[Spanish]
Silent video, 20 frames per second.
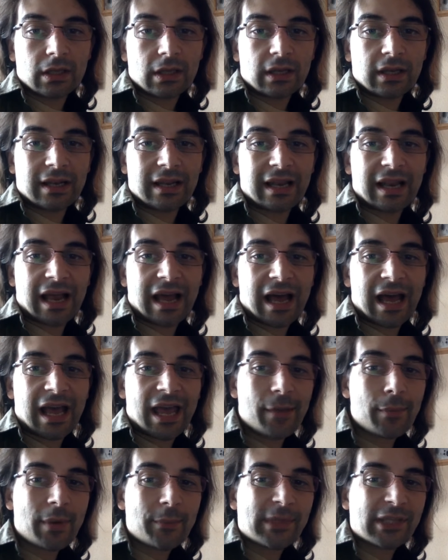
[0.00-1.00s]
La
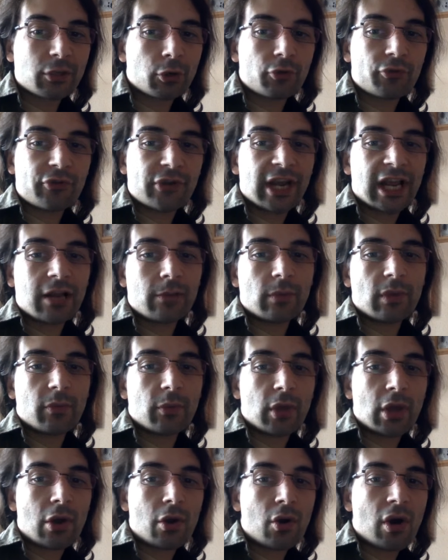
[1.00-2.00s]
Eva mitocondrial
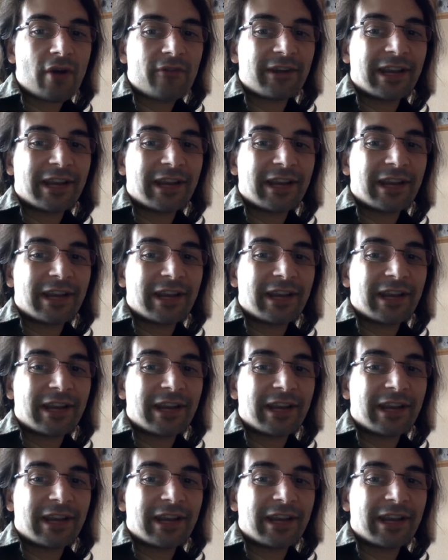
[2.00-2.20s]
vivió